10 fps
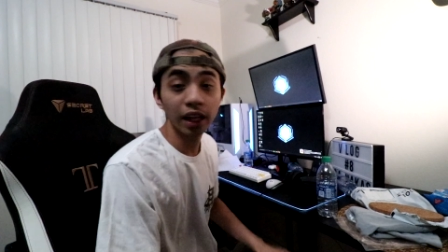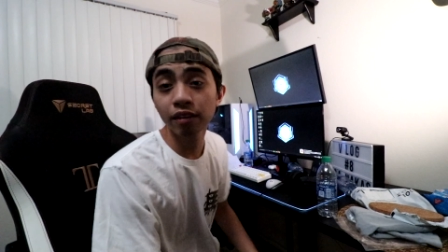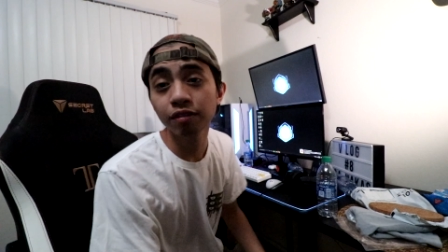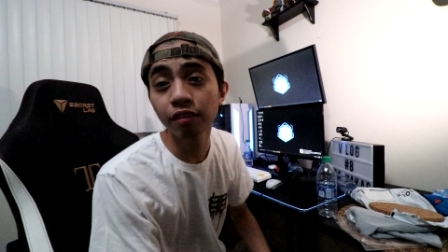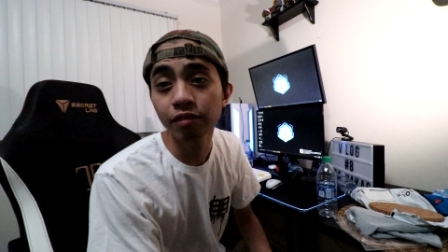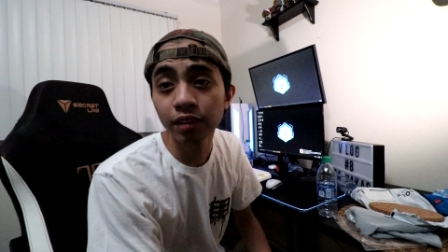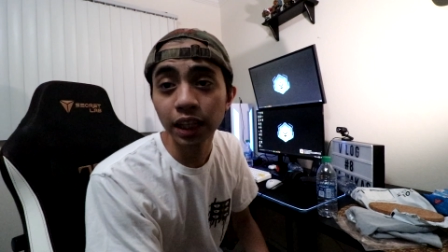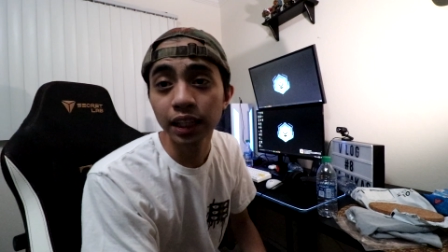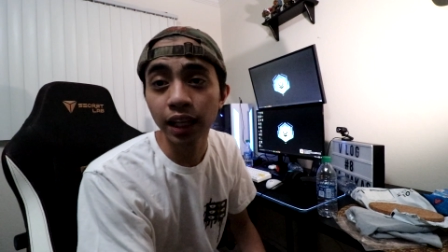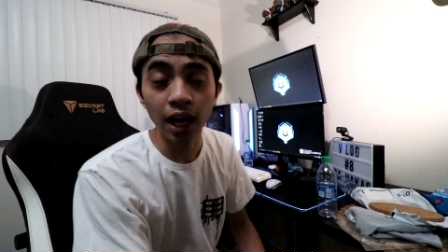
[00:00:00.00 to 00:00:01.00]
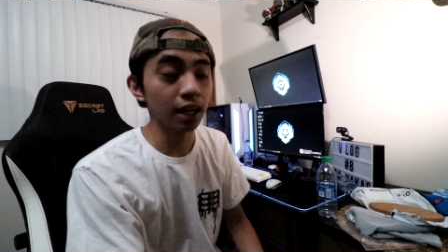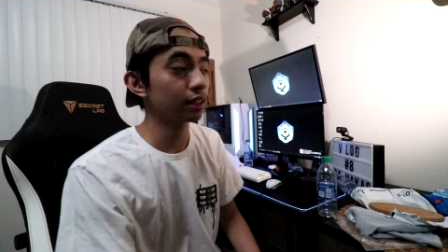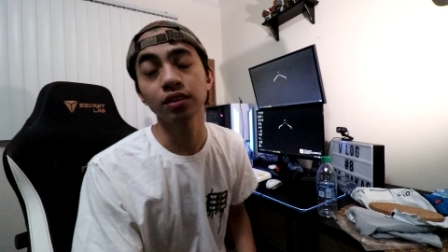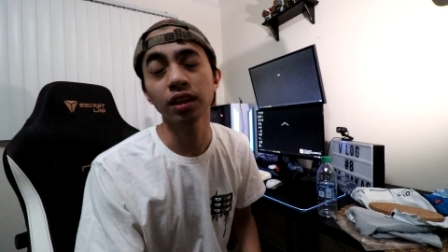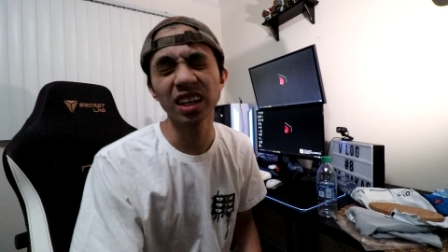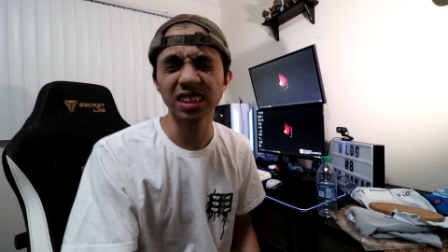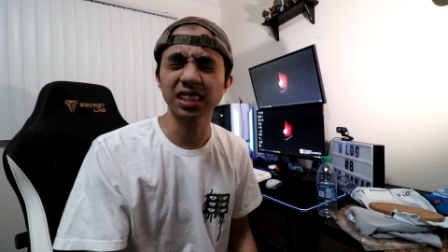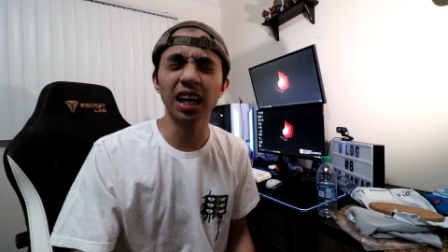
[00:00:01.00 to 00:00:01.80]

10.15 na. So guys,